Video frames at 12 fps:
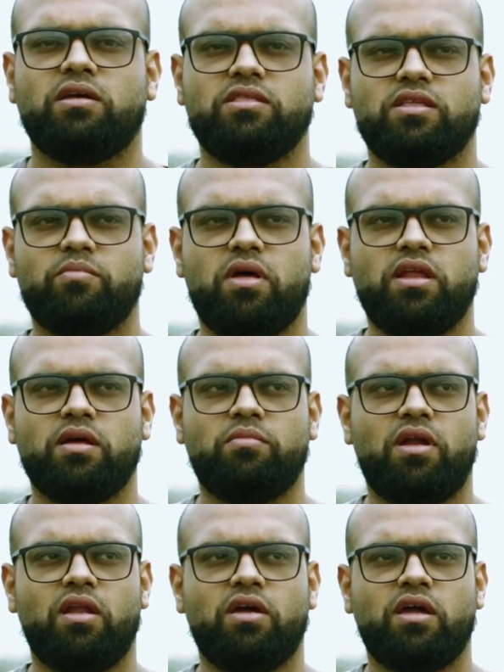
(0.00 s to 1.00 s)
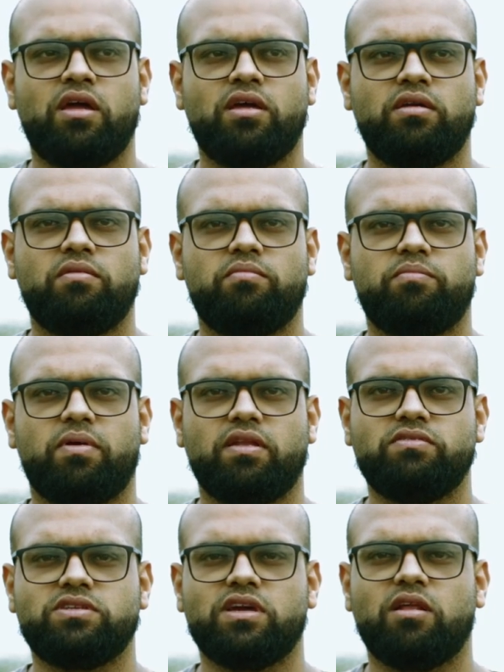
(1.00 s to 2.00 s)
இந்த மாதிரி நம்மளால் பல
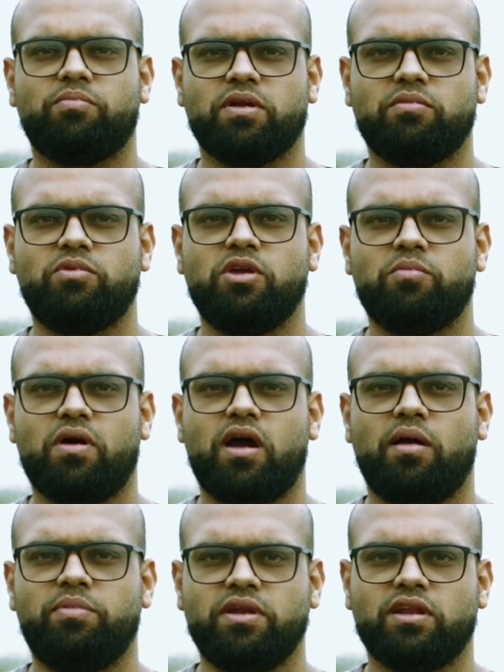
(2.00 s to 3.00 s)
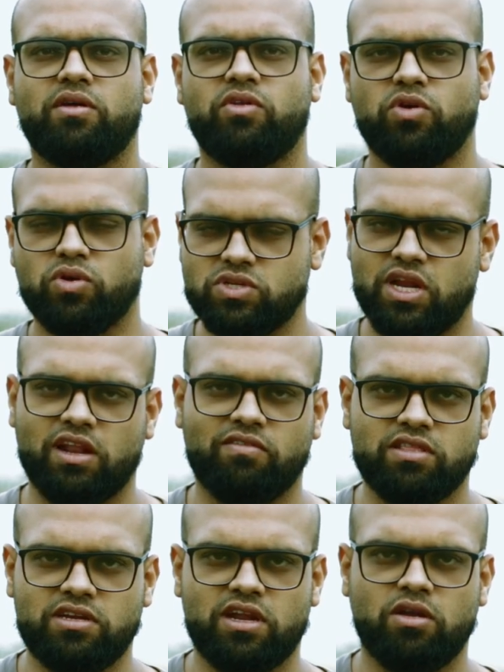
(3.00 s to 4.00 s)
விஷயங்களை பண்ண முடியுமா அப்படின்ற யோசனை
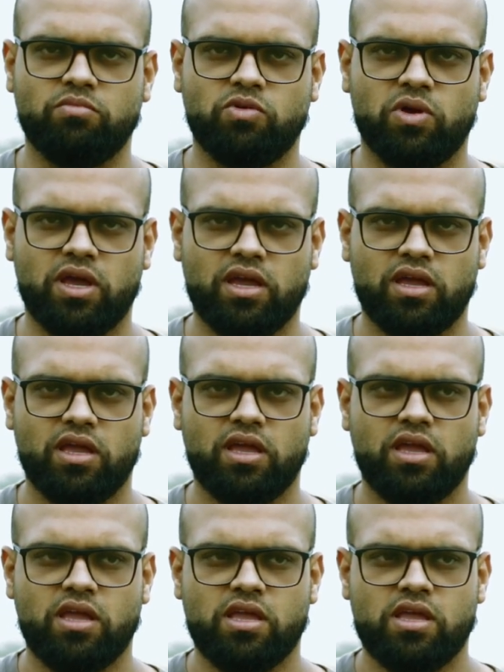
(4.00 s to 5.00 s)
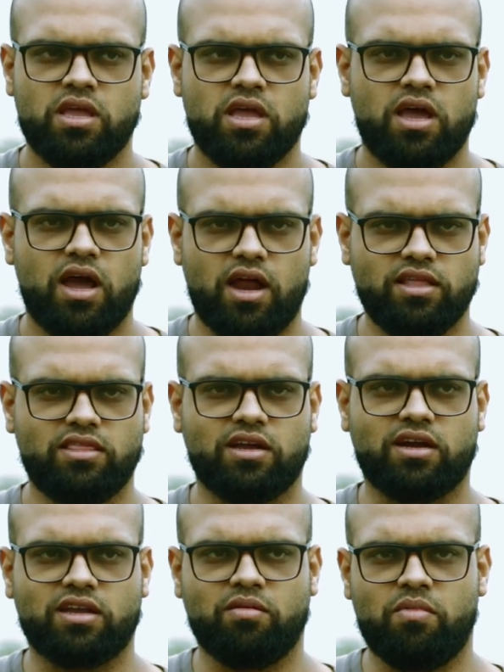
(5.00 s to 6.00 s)
எனக்கு வந்துட்டாலும் கூட அடுத்த
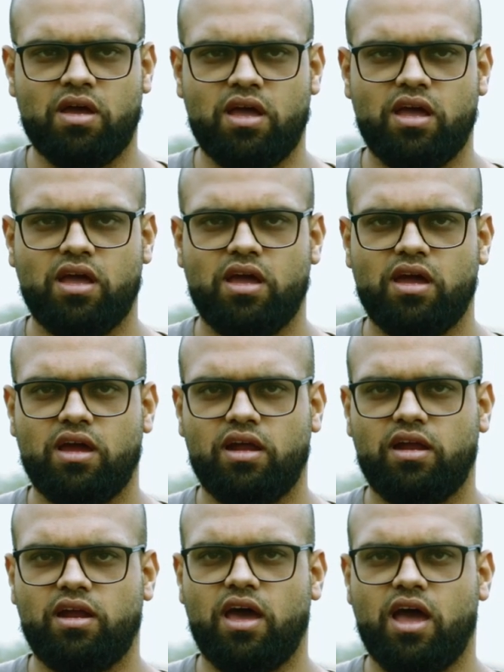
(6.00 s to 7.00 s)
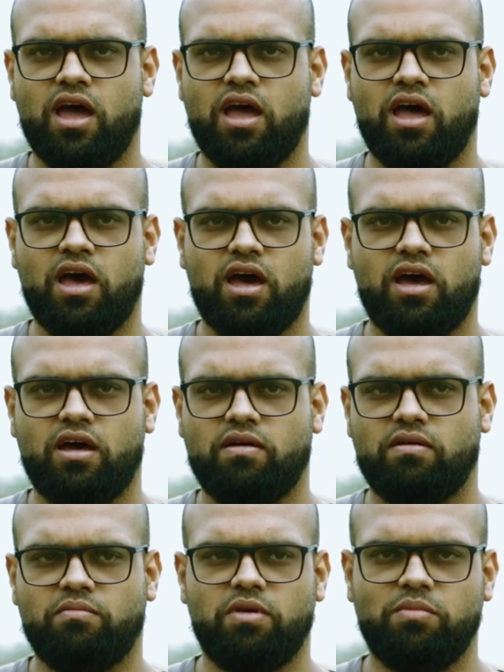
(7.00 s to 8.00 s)
கட்டமாக நான்
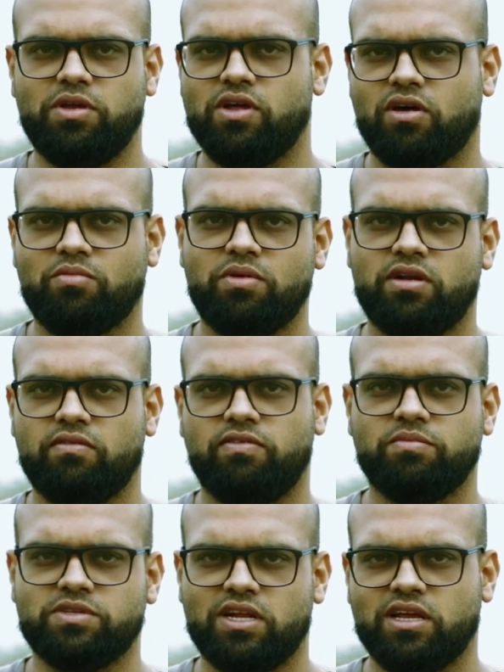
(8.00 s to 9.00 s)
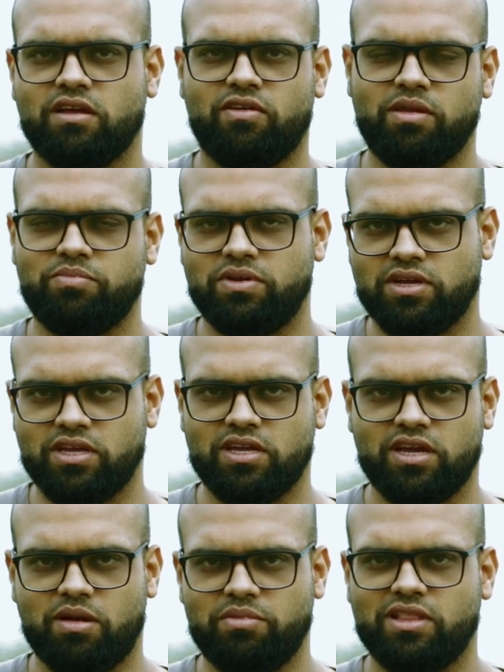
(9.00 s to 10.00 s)
மேபி டாக்குமெண்ட்ரி ஃபிலிம்ஸ் எடுக்க வாய்ப்பு
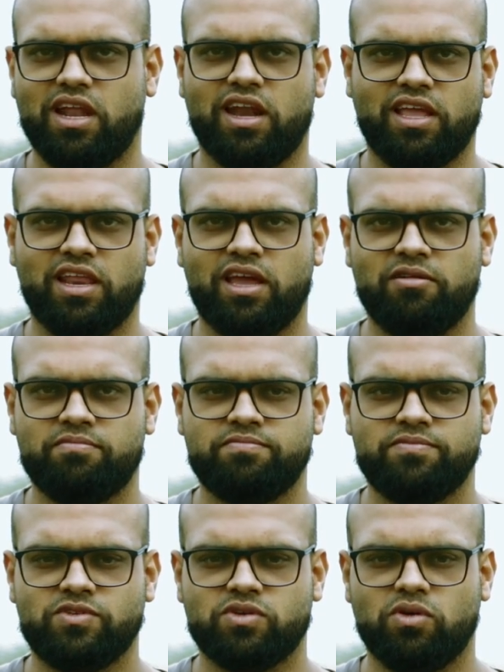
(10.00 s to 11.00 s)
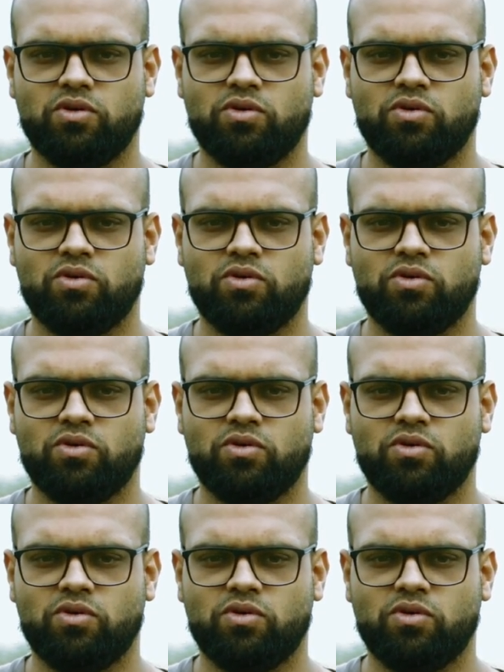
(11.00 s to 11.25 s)
இருக்குது அப்படின்னு தான் நினைக்கிறேன் ஸோ